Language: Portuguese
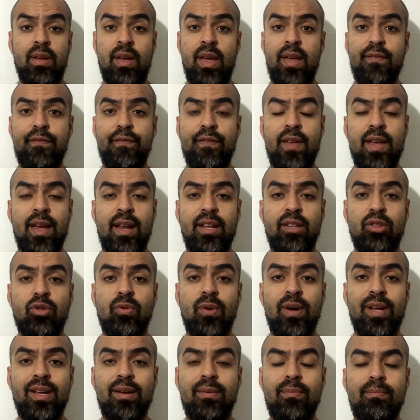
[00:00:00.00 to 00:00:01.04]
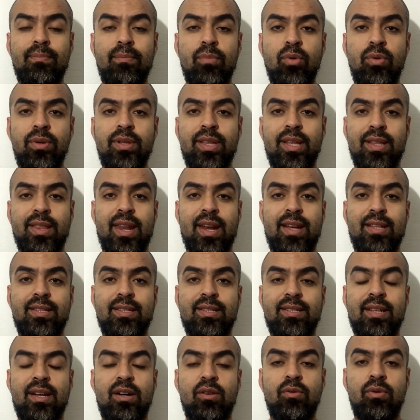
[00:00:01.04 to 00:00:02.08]
Enfim, a Lituânia muita
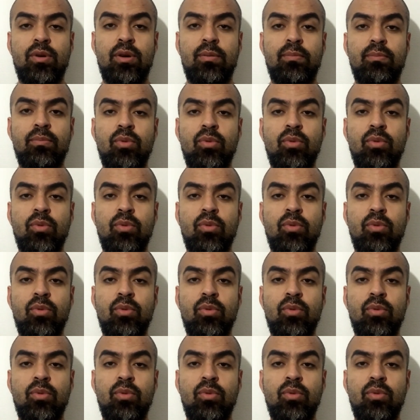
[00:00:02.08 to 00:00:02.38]
tradição,